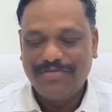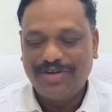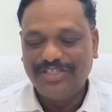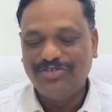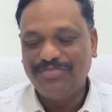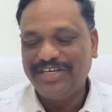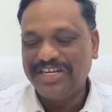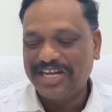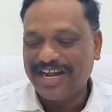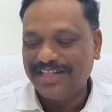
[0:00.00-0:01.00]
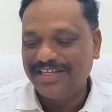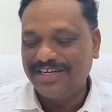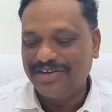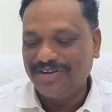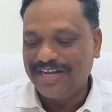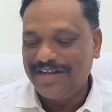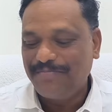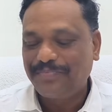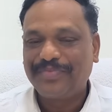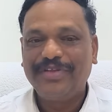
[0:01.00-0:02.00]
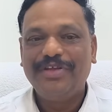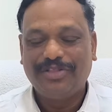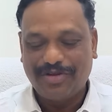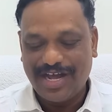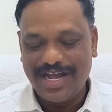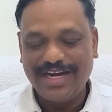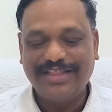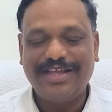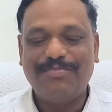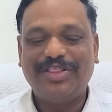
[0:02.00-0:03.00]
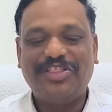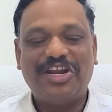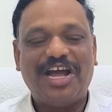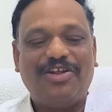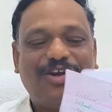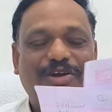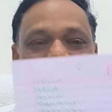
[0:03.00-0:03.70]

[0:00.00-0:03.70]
உங்கள் ஜூம் மீட்டிங்கில் கலந்துக்கிட்டவங்க தொள்ளாயிரத்தி எண்பத்தி நாலு